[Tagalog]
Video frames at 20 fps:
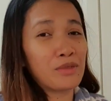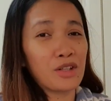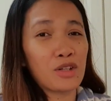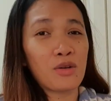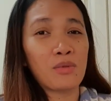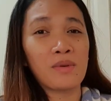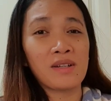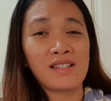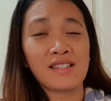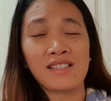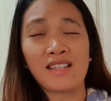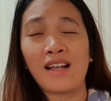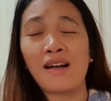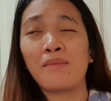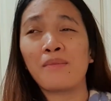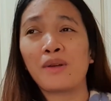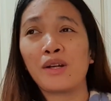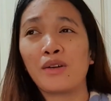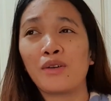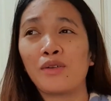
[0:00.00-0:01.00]
hindi ko
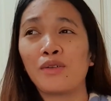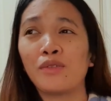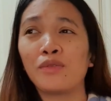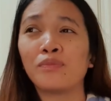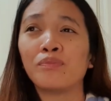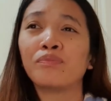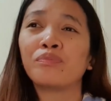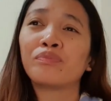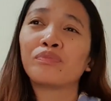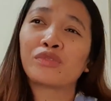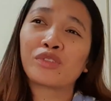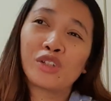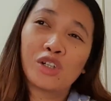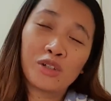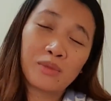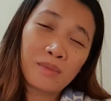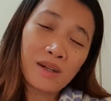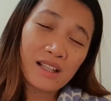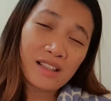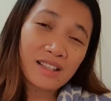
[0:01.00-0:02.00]
masasabi kung
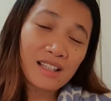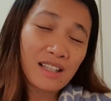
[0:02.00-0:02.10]
normal